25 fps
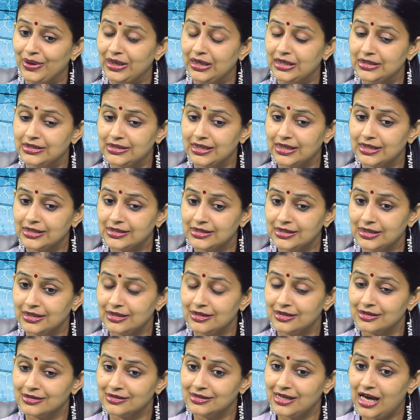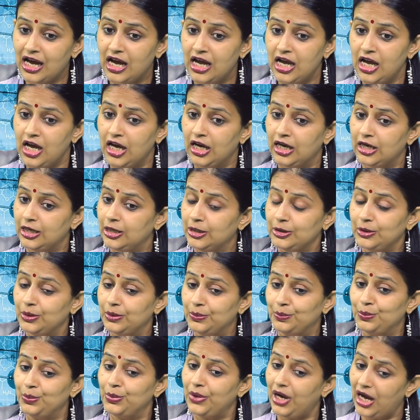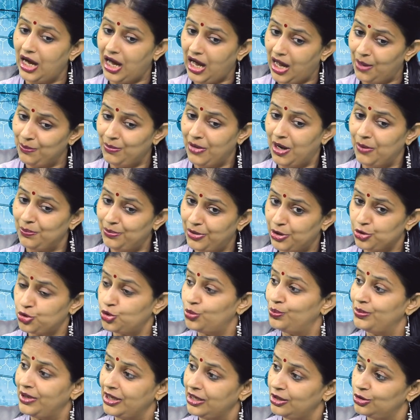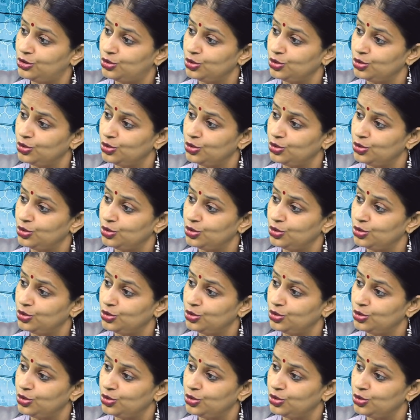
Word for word: டுவெண்ட்டி சிக்ஸ் இயர்ஸாக அம்மா அப்பா ரூம்லேயே